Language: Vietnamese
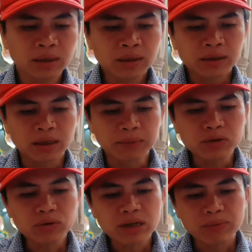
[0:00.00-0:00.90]
thì mới
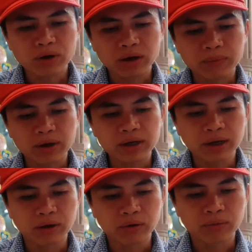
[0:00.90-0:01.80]
rút ra một được một cái
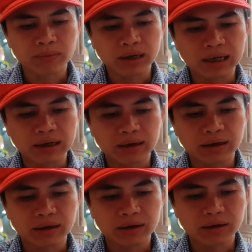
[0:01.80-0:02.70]
điều mà
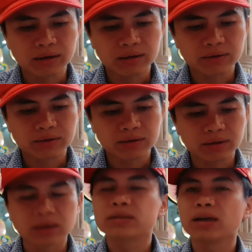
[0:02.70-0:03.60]

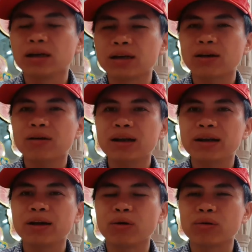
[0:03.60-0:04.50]
thực sự nó là
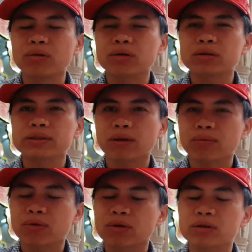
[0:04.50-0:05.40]
điều
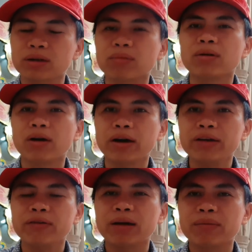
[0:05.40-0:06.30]
trọng trọng lõi
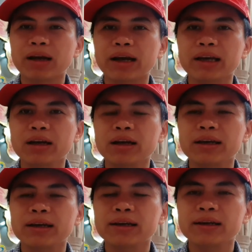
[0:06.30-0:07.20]
và đem lại cái
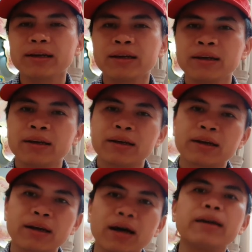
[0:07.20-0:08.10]
cái cái cái
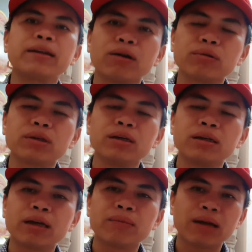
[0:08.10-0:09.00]
cái lợi ích đầu tư
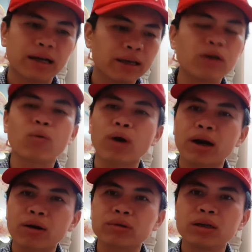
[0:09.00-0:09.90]
đem lại cái hiệu quả
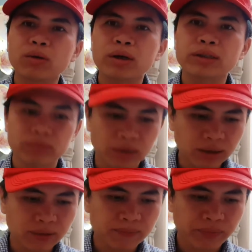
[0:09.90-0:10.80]
đầu tư quan trọng
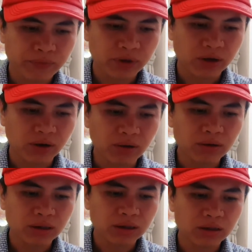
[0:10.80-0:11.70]
nhất mà nó
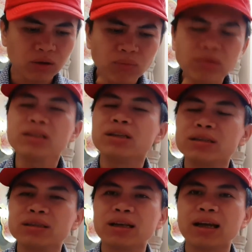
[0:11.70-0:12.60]
đúng
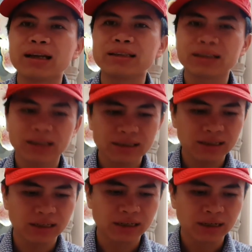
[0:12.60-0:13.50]
như là những cái
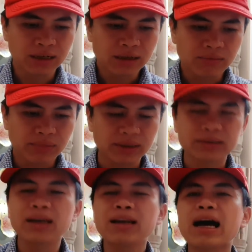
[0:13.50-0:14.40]
gì mà thực
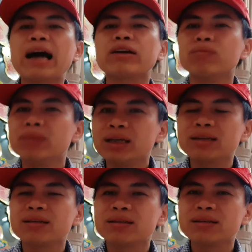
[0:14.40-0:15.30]
tế là ai cũng biết
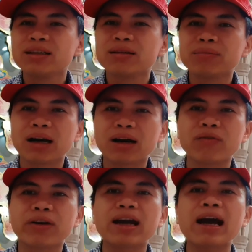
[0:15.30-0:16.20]
nhưng mà
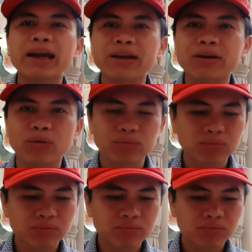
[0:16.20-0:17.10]
không phải ai
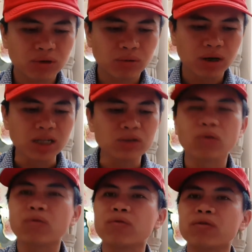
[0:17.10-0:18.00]
cũng cũng ứng
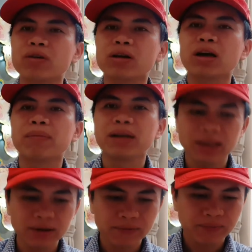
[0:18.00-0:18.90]
dụng hợp
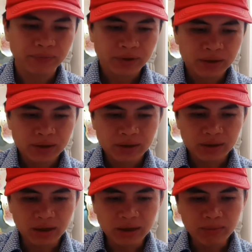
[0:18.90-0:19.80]
lý
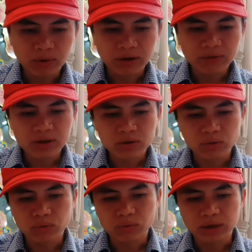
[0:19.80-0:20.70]
tôi lấy một cái ví
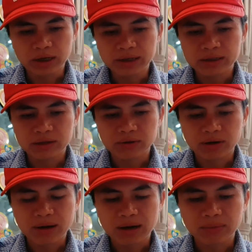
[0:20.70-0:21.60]
dụ để anh chị và
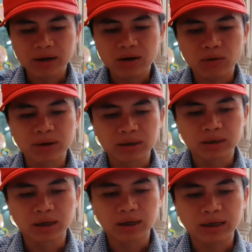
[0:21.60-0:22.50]
các bạn bắt đầu mường
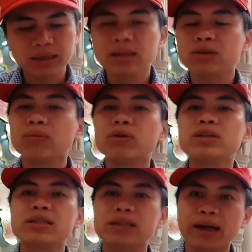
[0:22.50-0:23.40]
tượng cái thứ tôi muốn
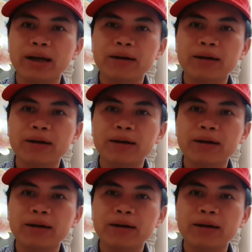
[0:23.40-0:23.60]
chia sẻ